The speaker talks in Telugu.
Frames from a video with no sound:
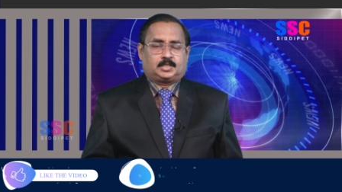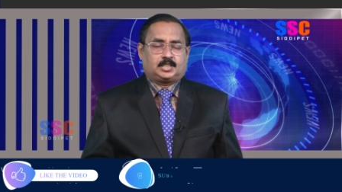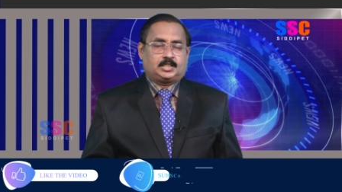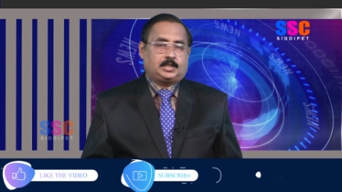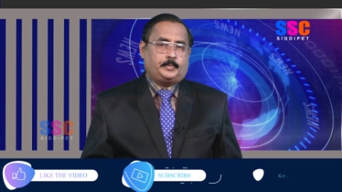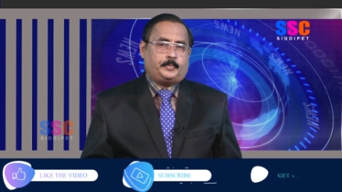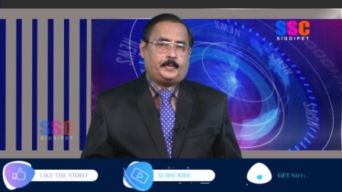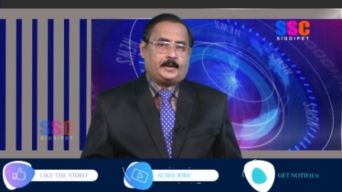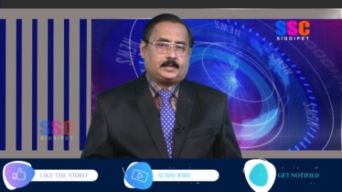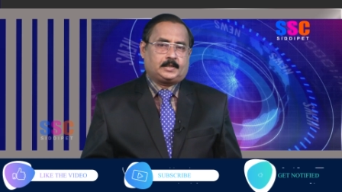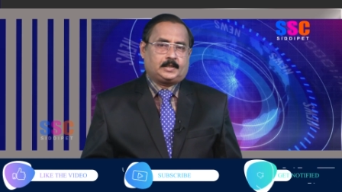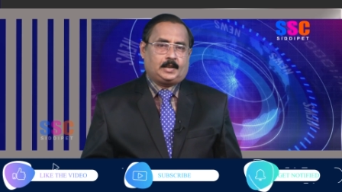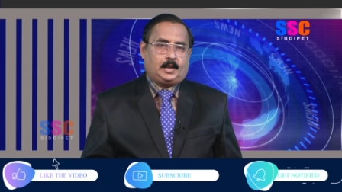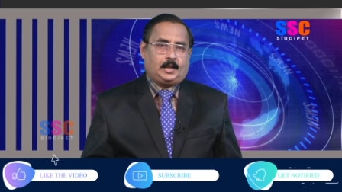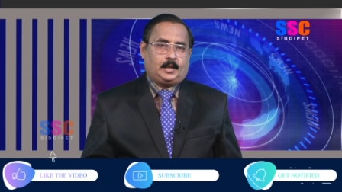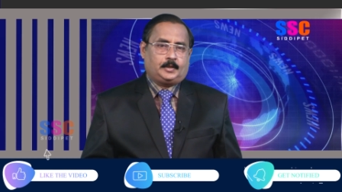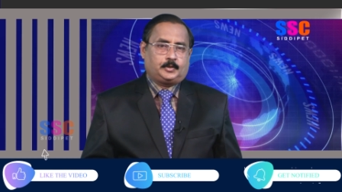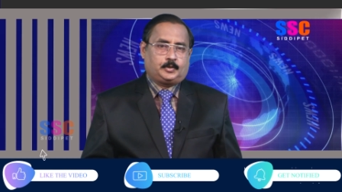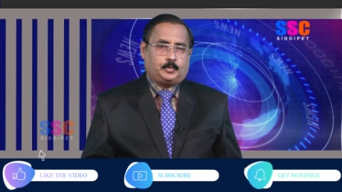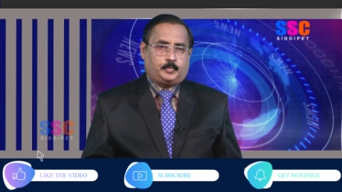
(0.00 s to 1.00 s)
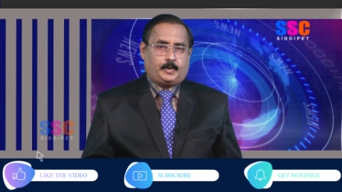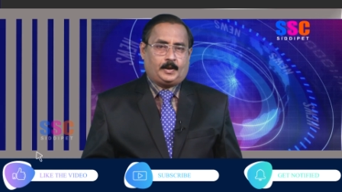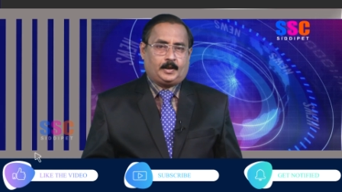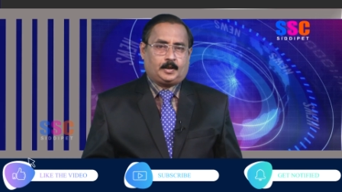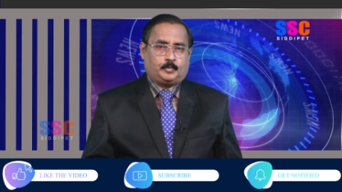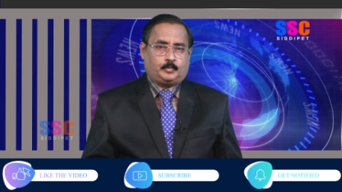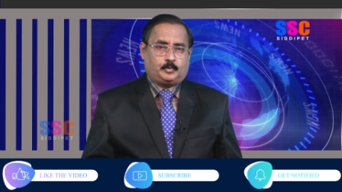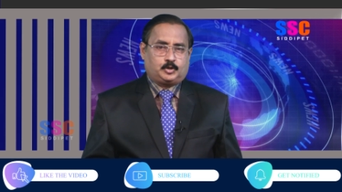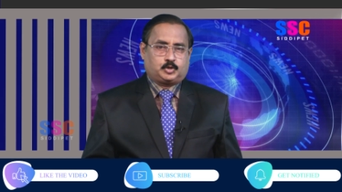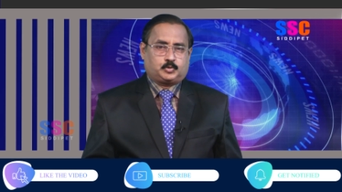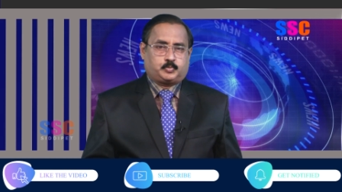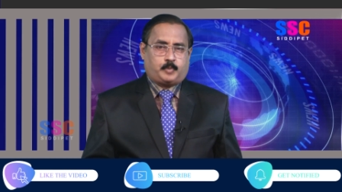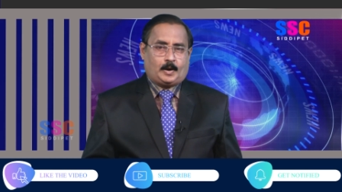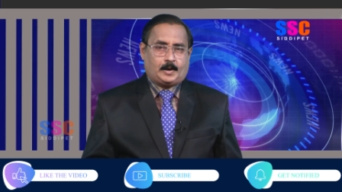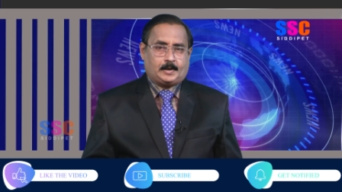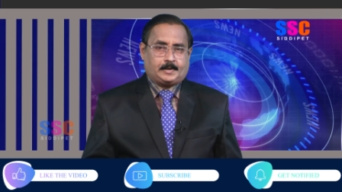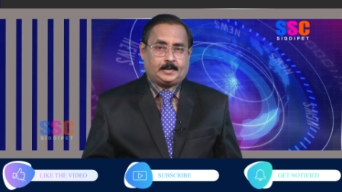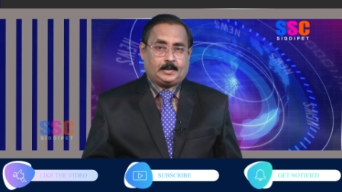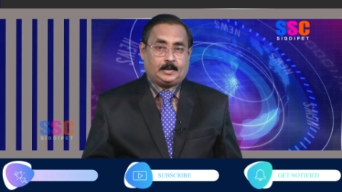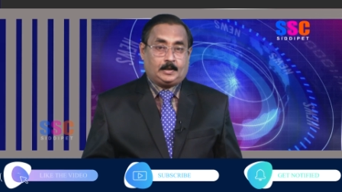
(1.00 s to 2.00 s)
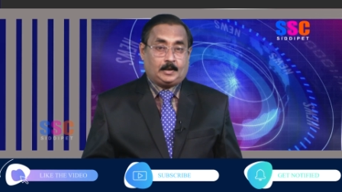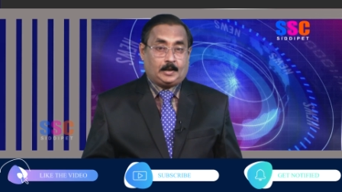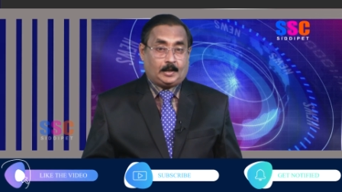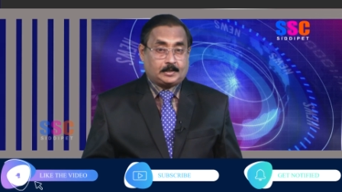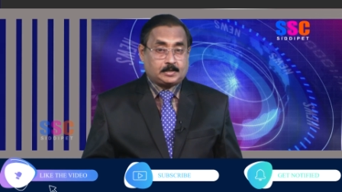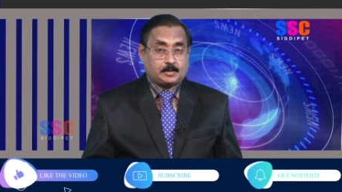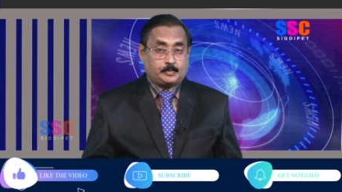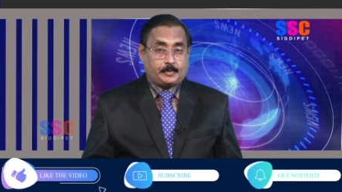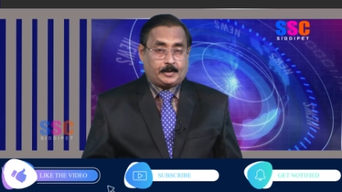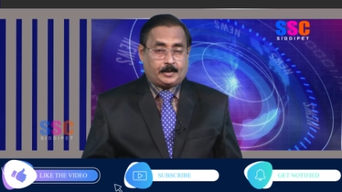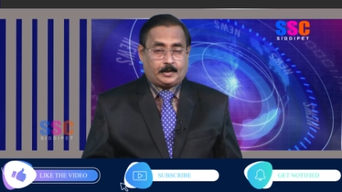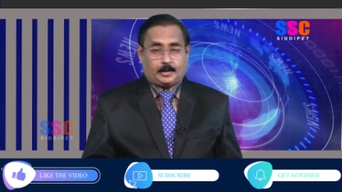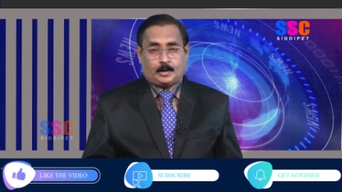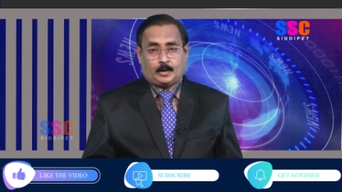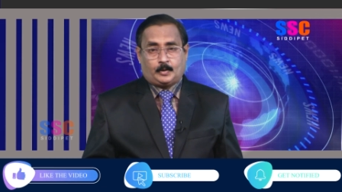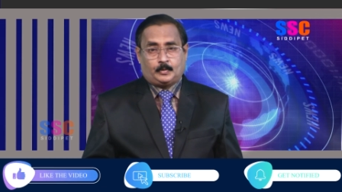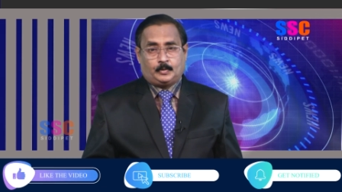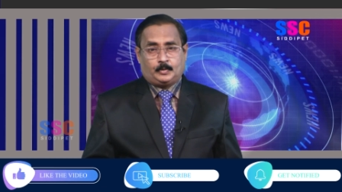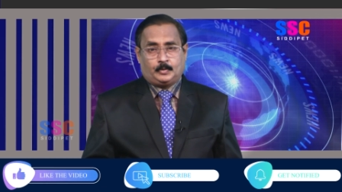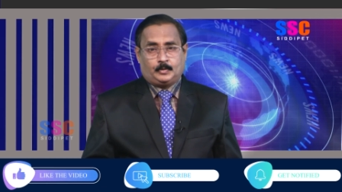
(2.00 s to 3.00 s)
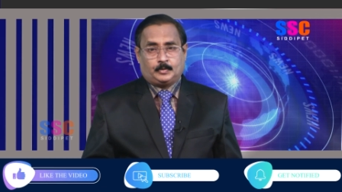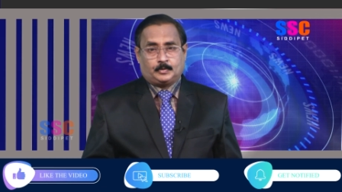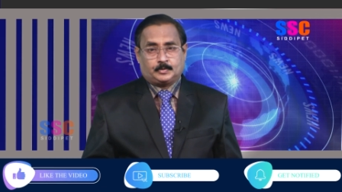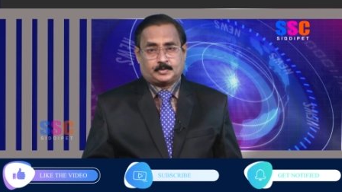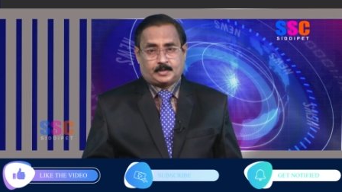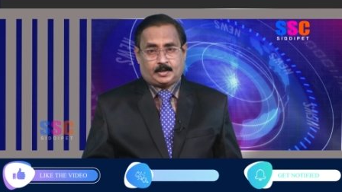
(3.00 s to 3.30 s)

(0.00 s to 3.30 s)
సిద్దిపేట జిల్లా దుబ్బాక మున్సిపాలిటీ లచ్చపేట గ్రామంలో